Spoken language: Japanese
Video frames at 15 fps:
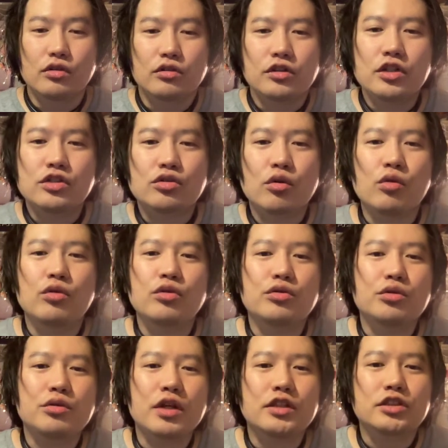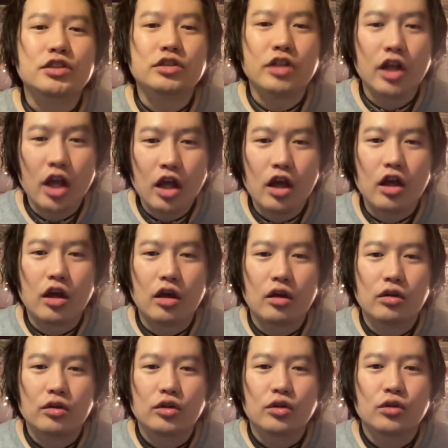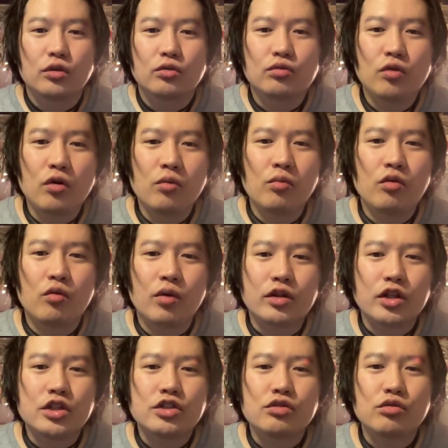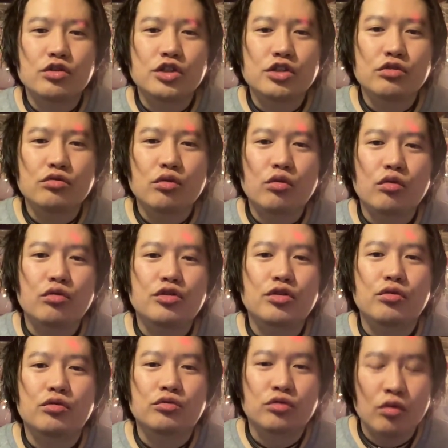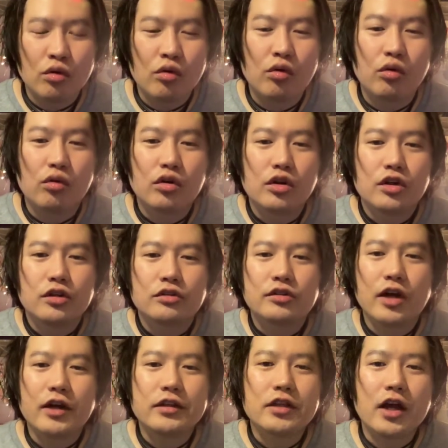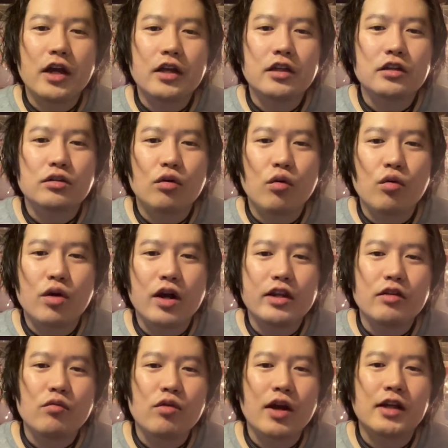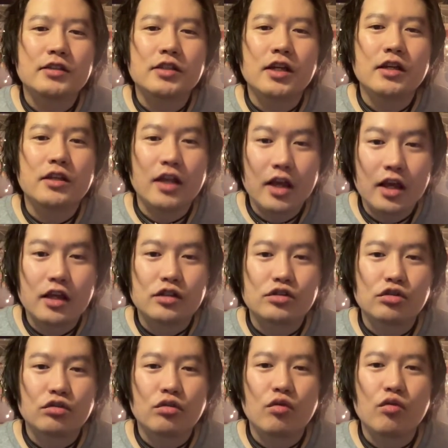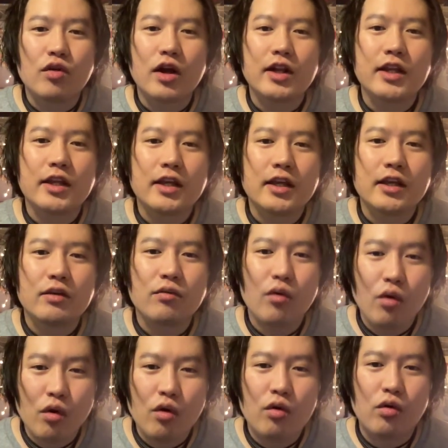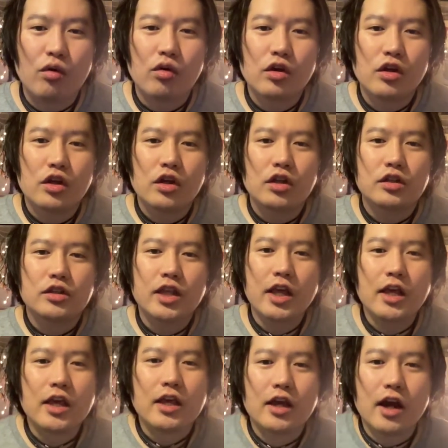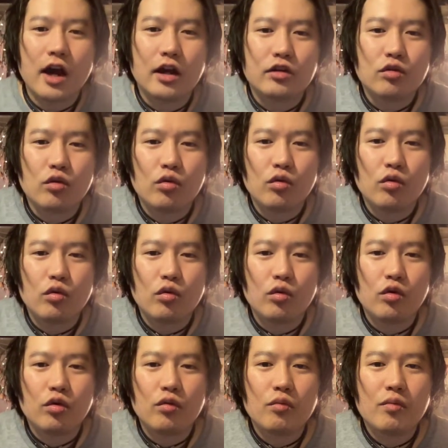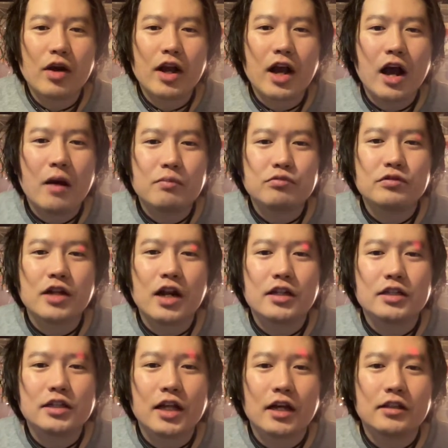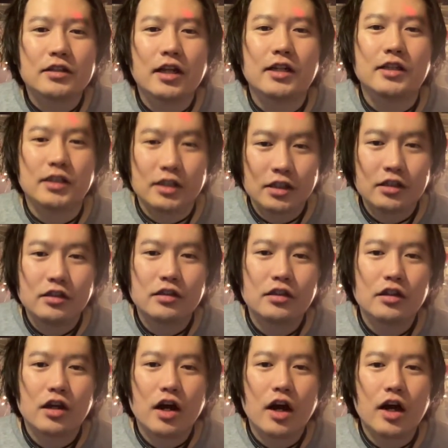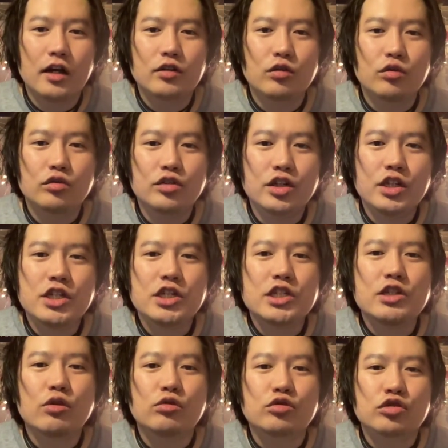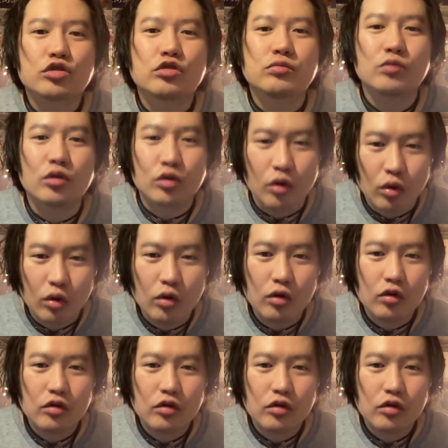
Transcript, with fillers: で、そういう人たちって、どうも私の知るところによると、大体お金を稼いで、そのお金を、で、あのー、まあ、株なりなんなり、あの、利子のつくもの